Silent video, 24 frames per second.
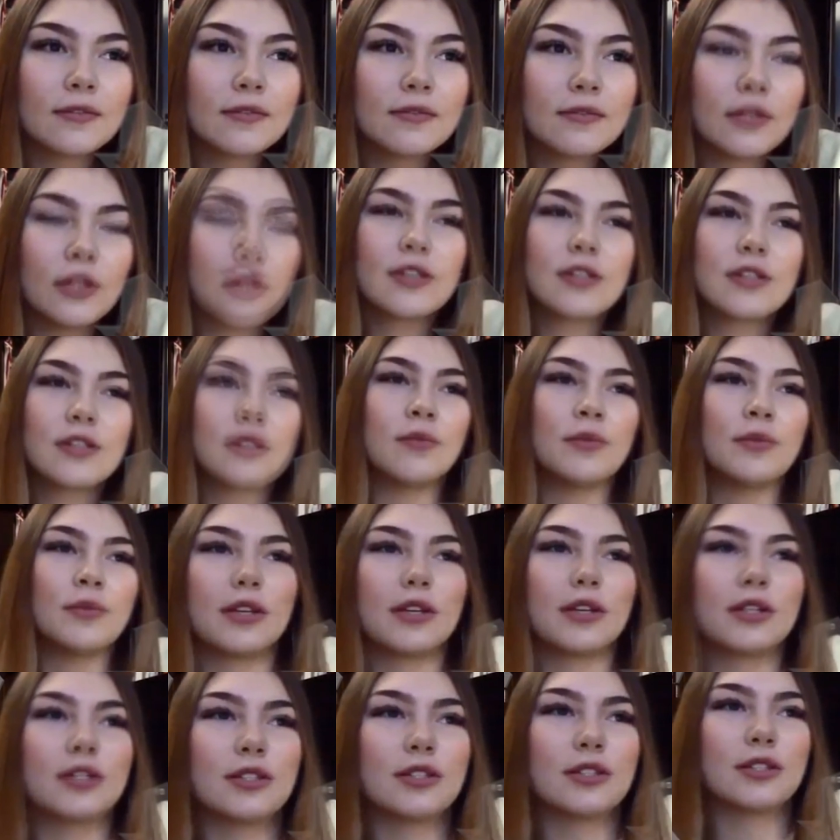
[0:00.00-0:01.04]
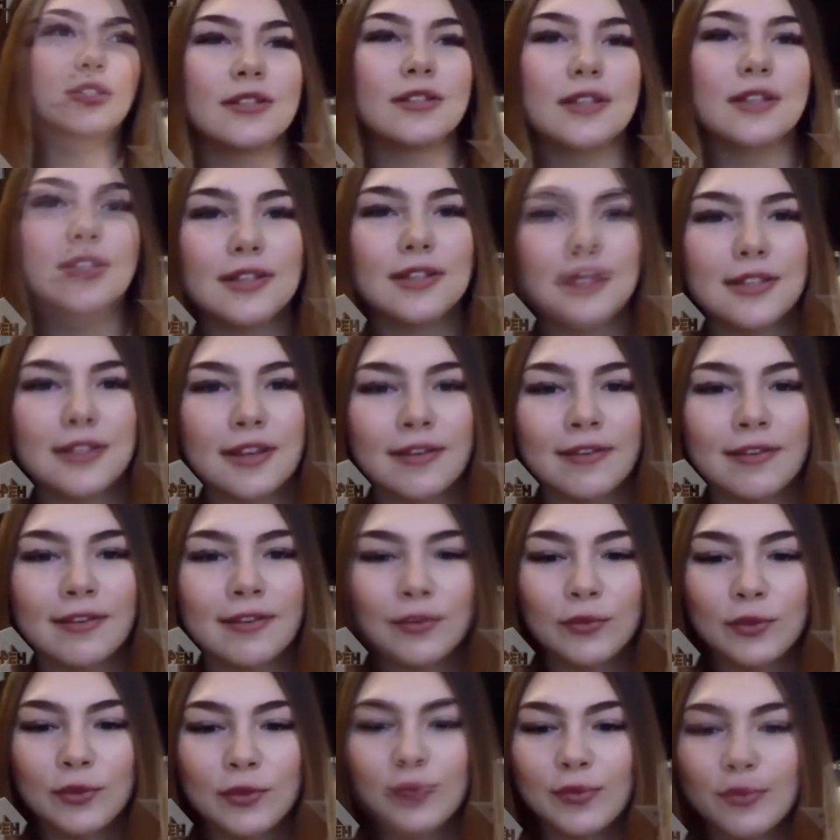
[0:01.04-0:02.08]
Ну, я не знаю, мне кажется, так нельзя заставить
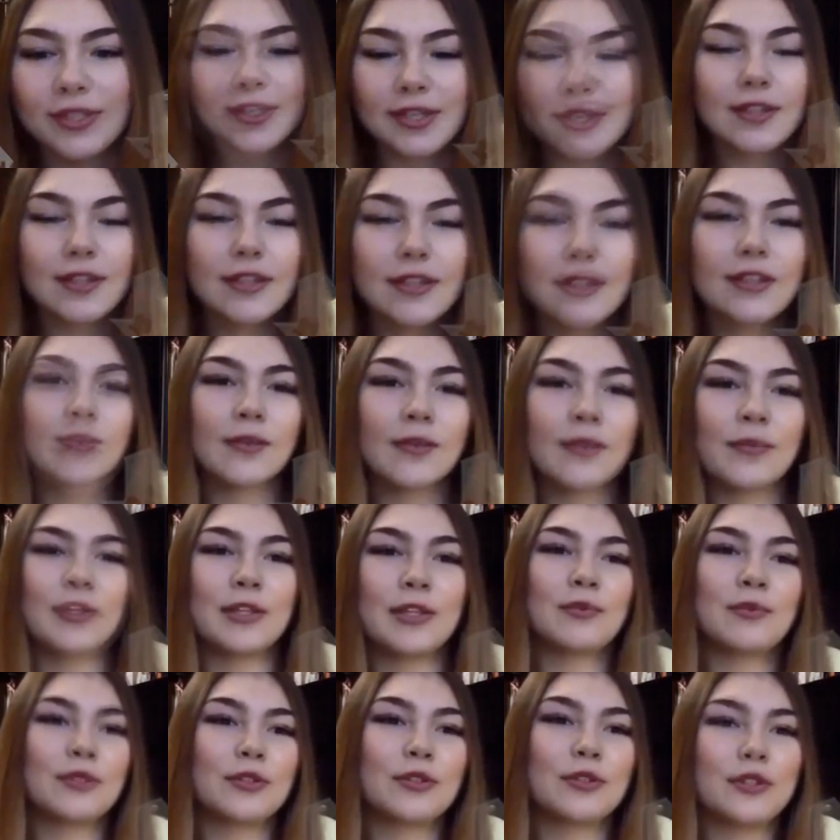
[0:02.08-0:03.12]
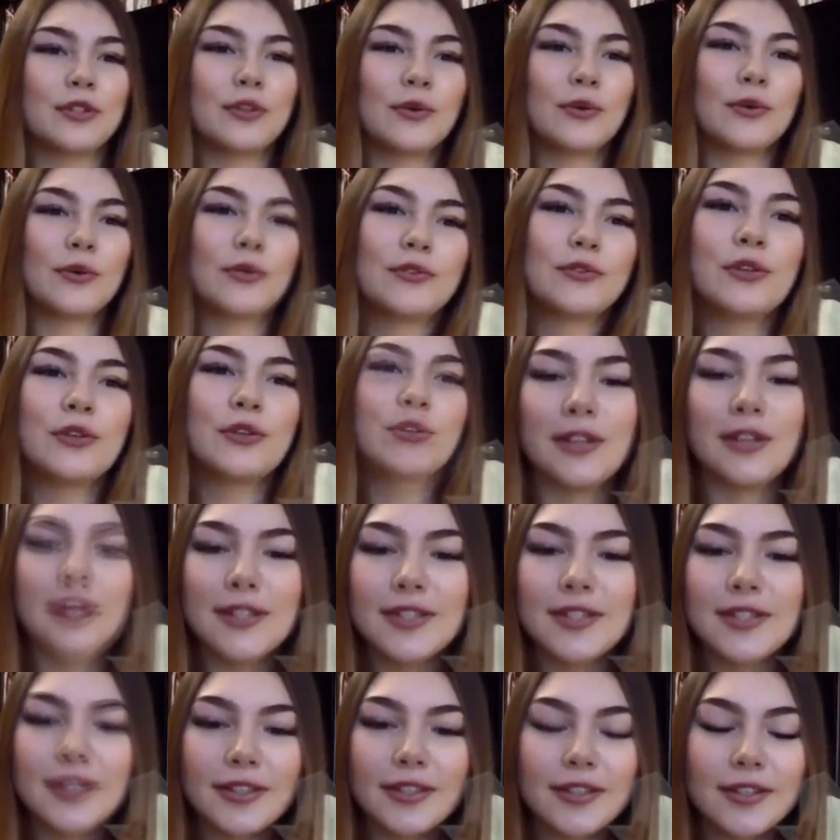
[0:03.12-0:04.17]
любить президента, потому что он все для
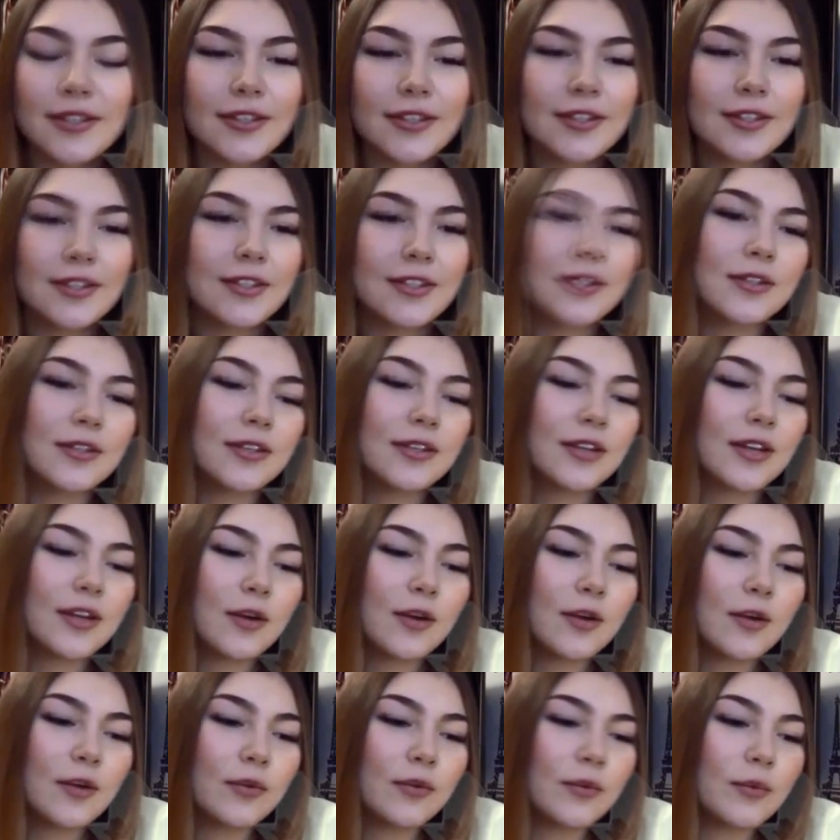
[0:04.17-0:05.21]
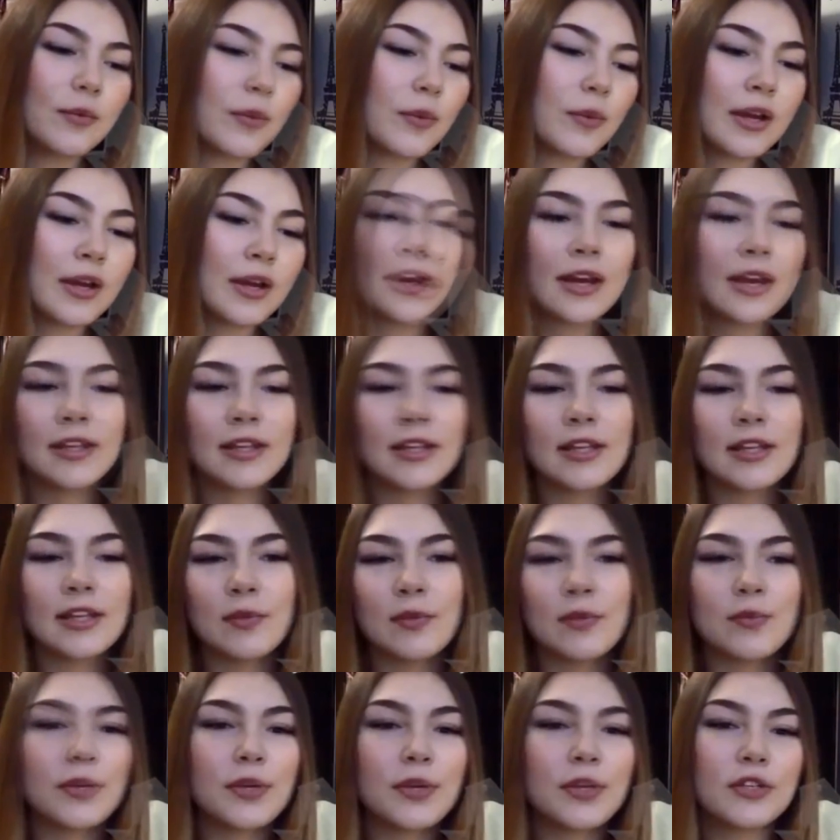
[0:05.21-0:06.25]
них делает и помогает, и
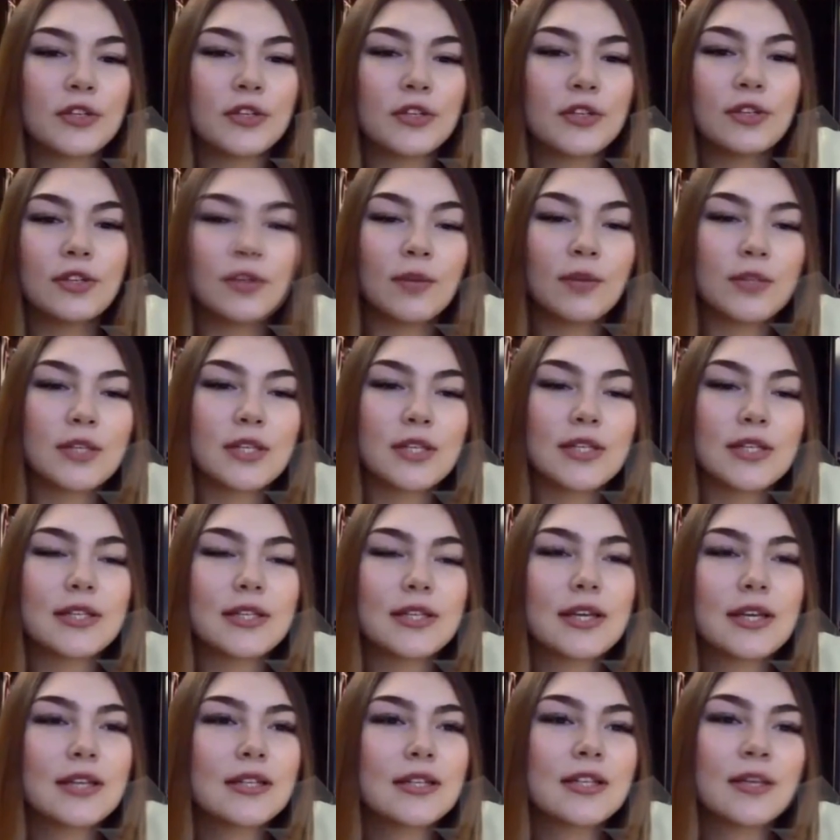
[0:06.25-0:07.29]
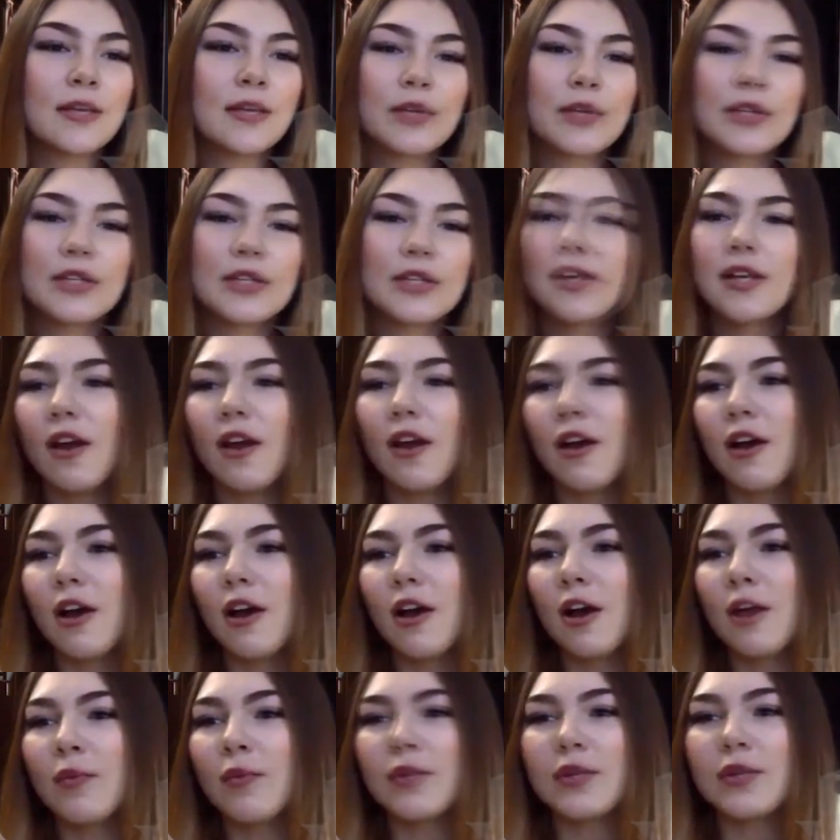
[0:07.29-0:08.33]
обеспечивает там, где есть ТАСС, там есть
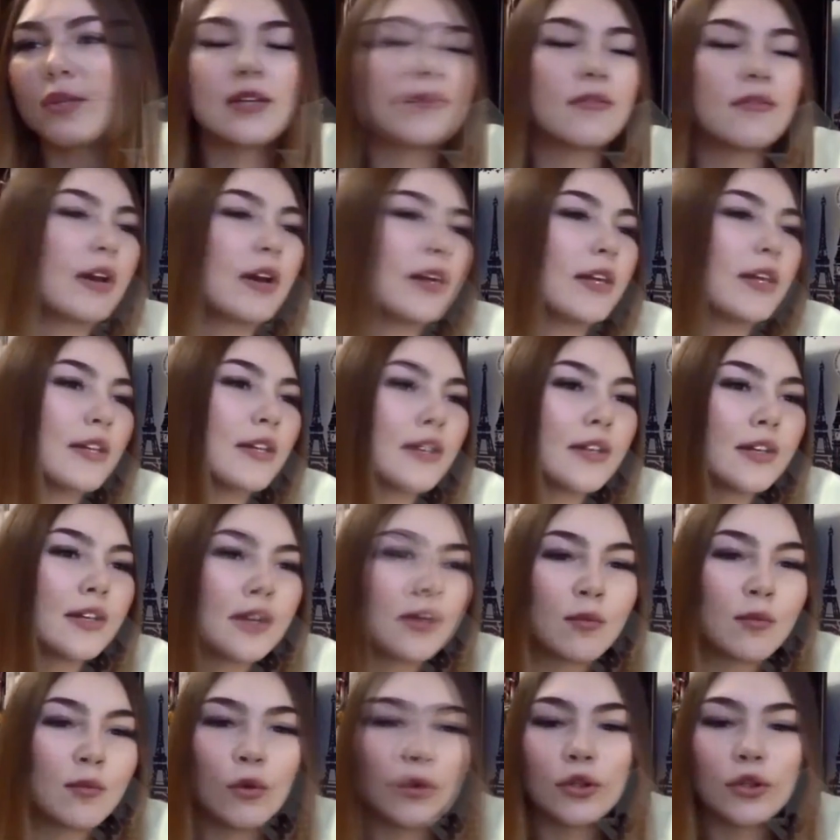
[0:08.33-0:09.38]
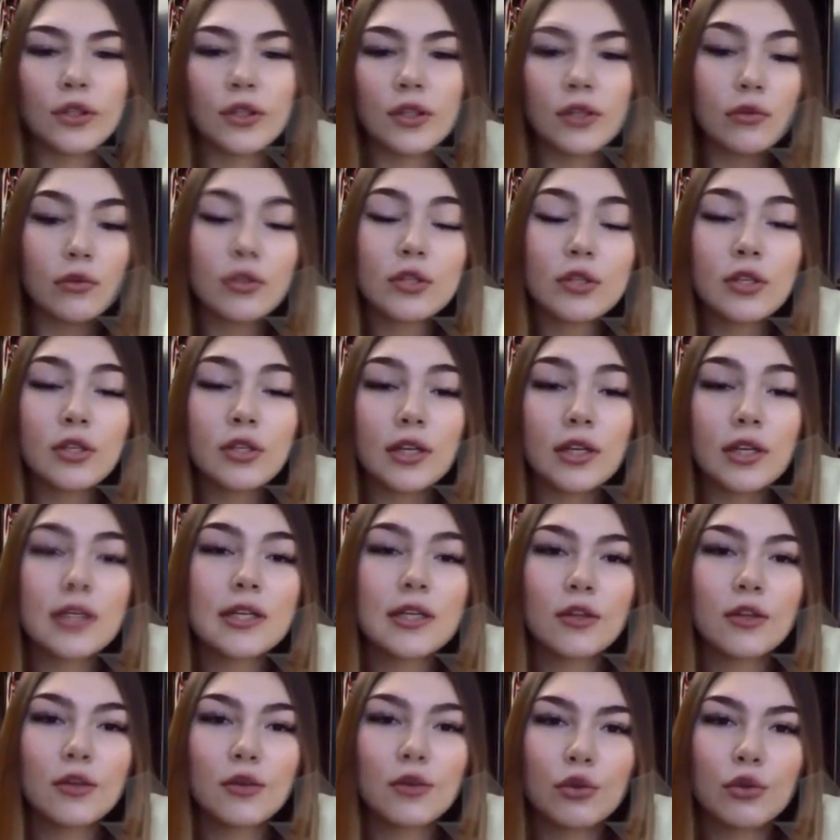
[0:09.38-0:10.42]
образование, работа, и люди не
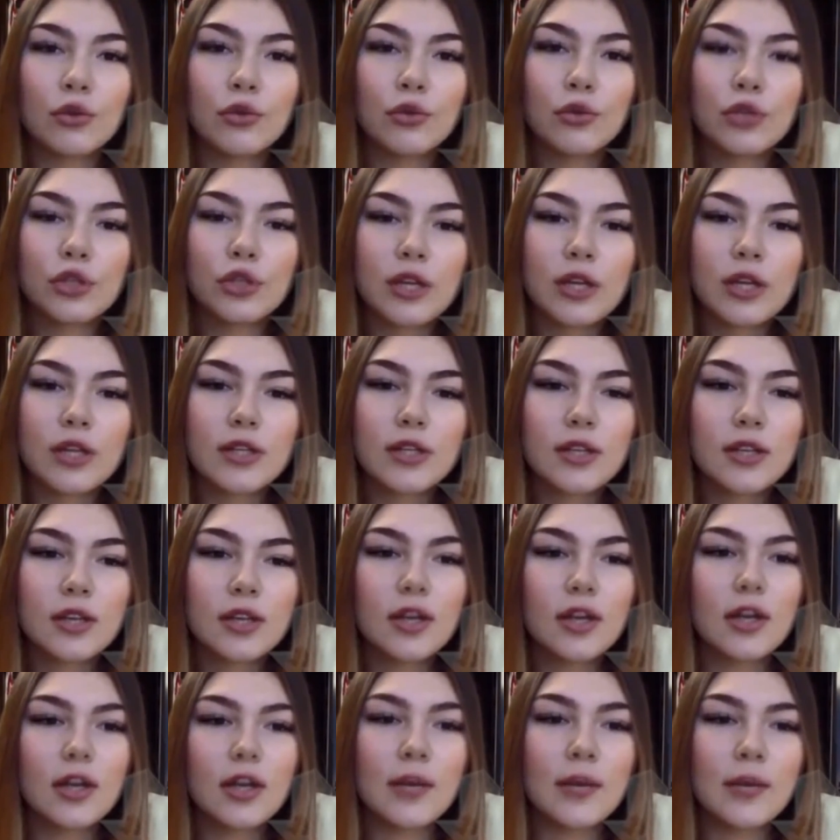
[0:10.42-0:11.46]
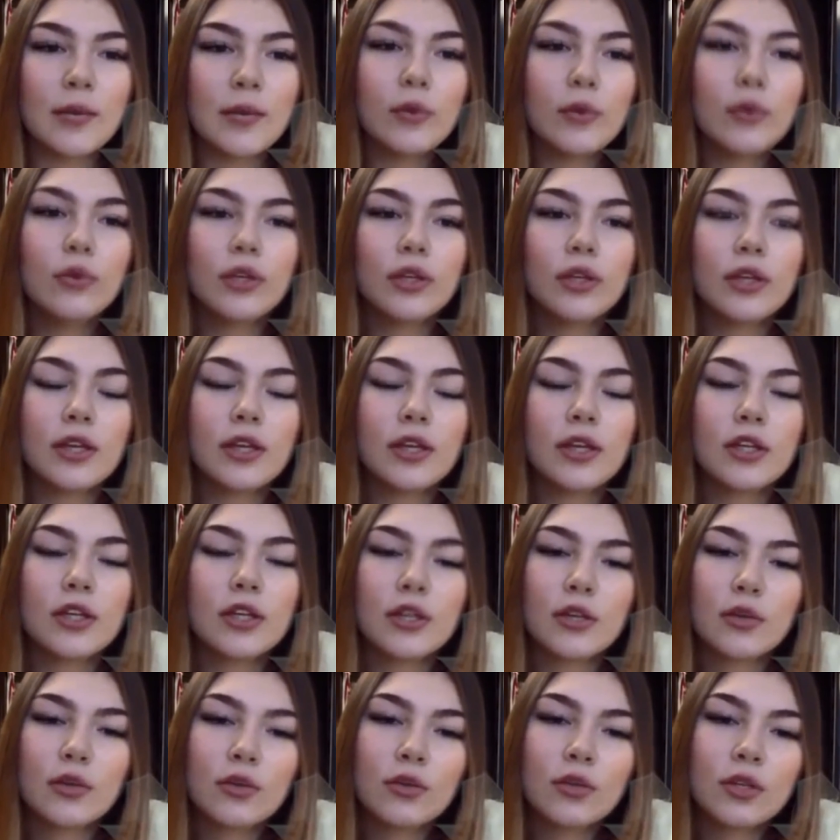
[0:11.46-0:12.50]
хотят оттуда уезжать. А бегут,
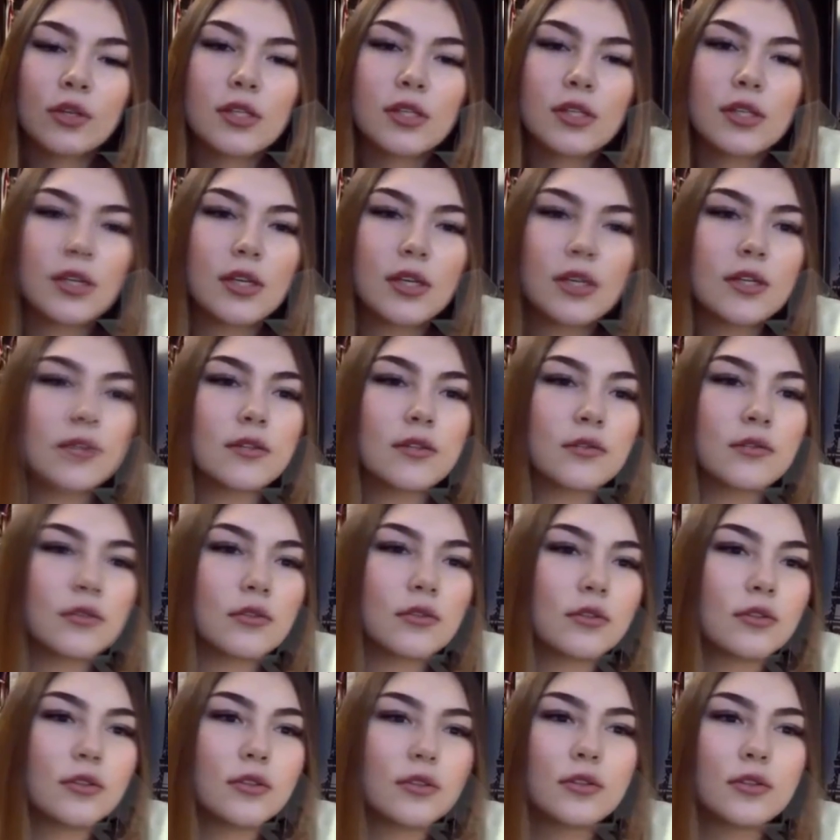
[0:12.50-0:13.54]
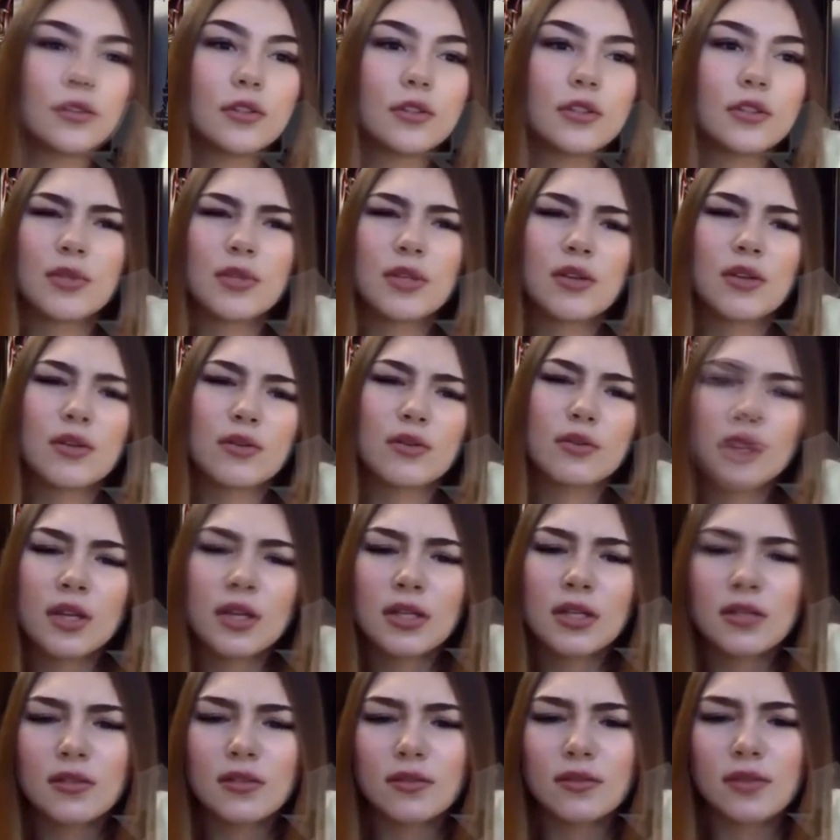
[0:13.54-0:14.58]
конечно, оттуда, где есть вот исламское
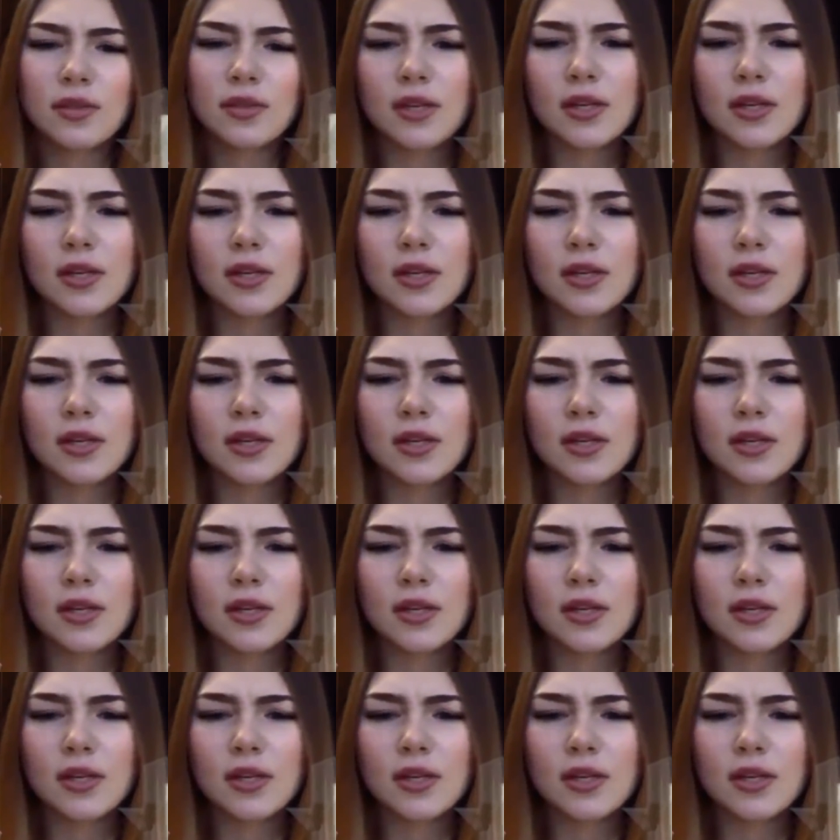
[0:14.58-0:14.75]
государство и